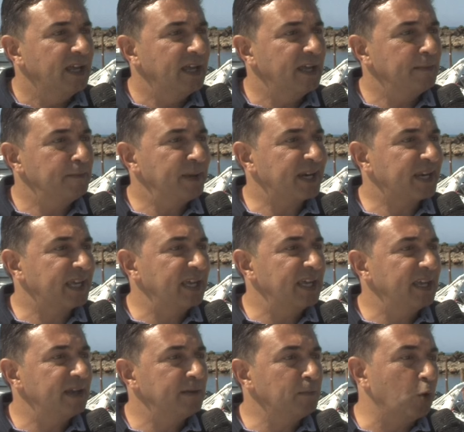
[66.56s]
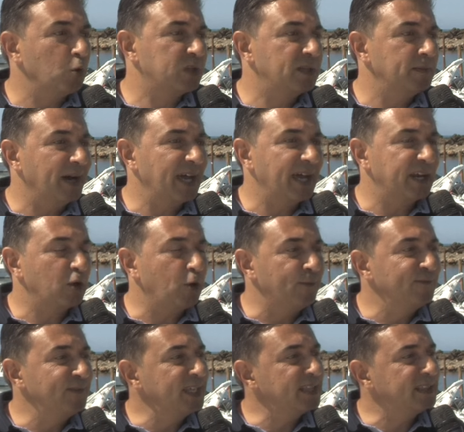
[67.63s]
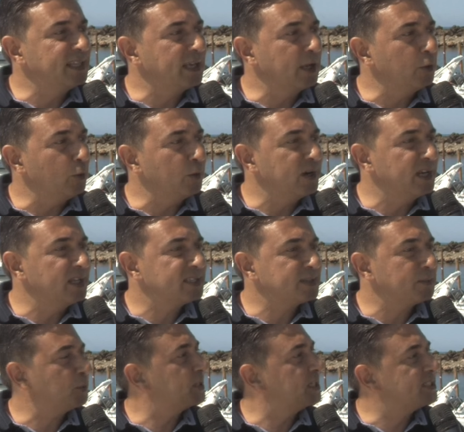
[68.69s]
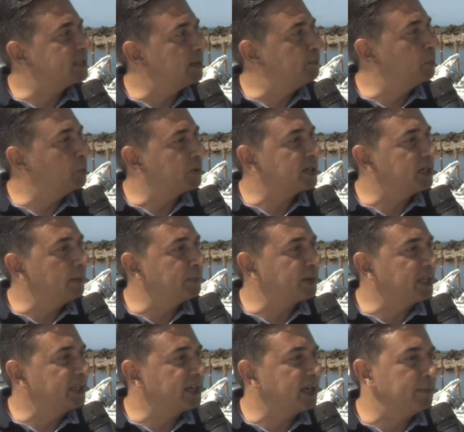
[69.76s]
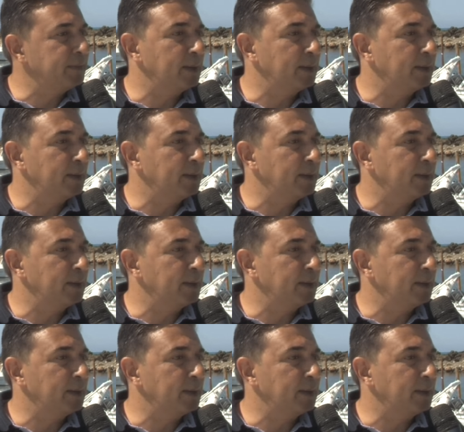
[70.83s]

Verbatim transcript: eh, perché molti magari convinti che non si potesse più riaprire